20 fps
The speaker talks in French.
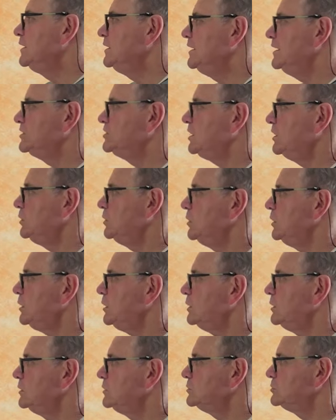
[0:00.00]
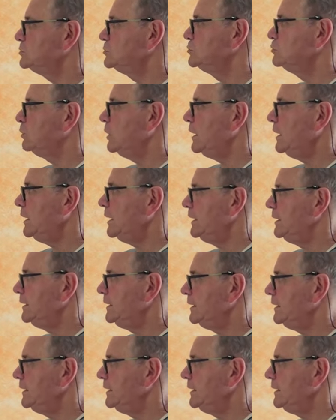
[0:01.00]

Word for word: La chaleur, soit elle